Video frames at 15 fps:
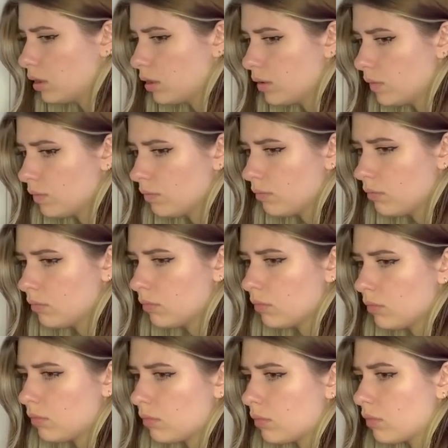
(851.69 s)
Надо будет
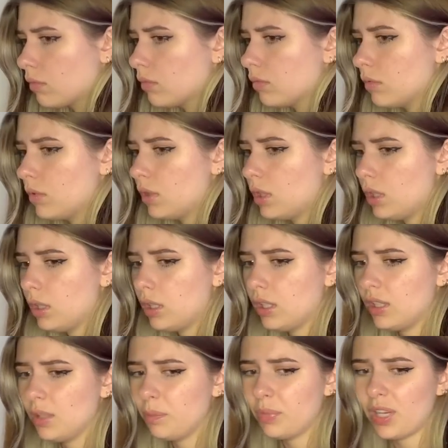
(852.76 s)
удалить все с ее
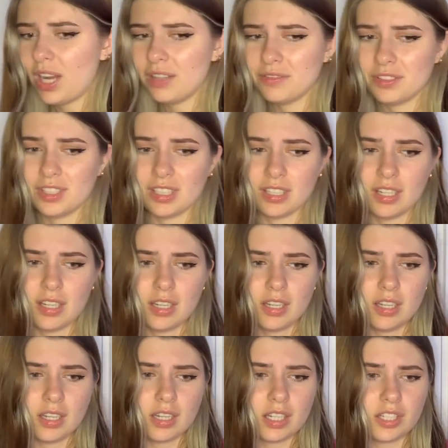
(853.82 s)
флешки. Это правда.
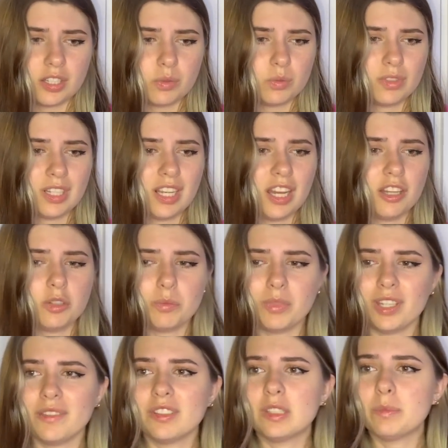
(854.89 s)
Они удаляют
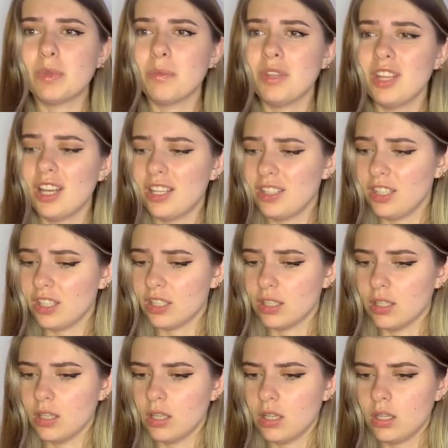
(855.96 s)
мои воспоминания.
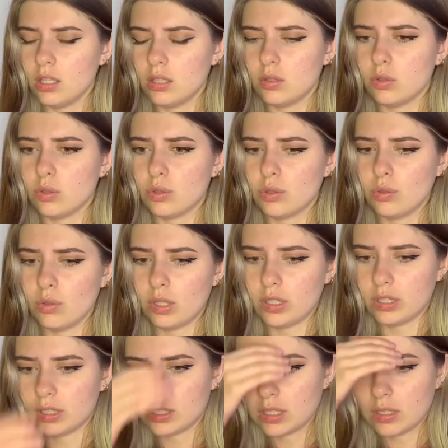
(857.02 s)
Но что
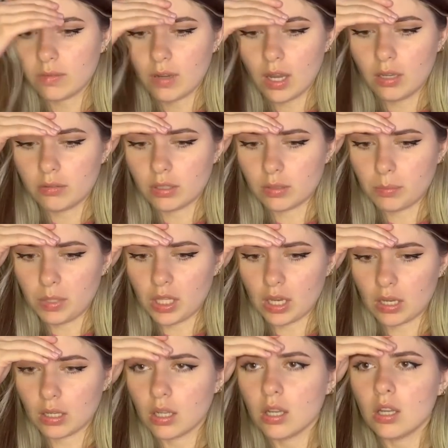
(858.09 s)
они скрывают от
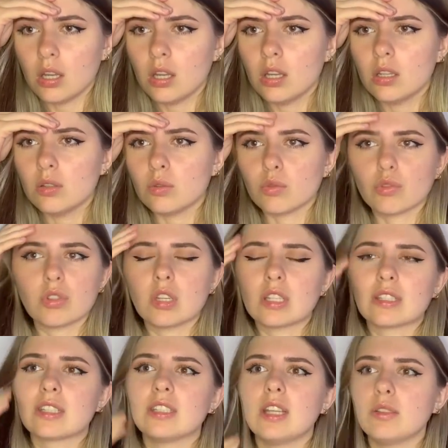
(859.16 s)
меня? Нужно
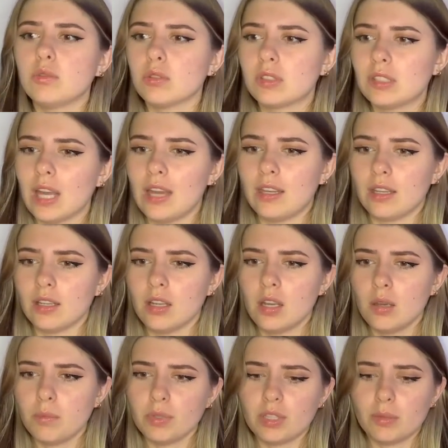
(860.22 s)
рассказать все Саре,
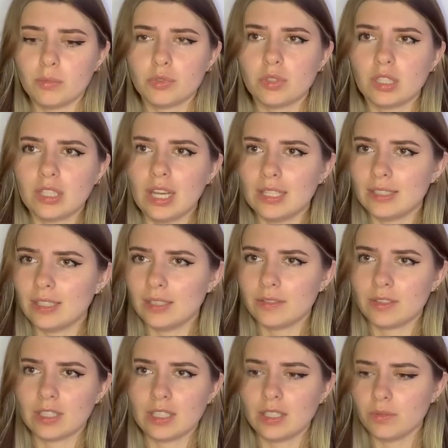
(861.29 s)
потому что я
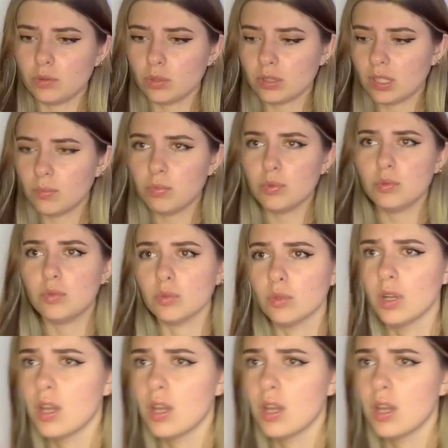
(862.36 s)
завтра это все забуду.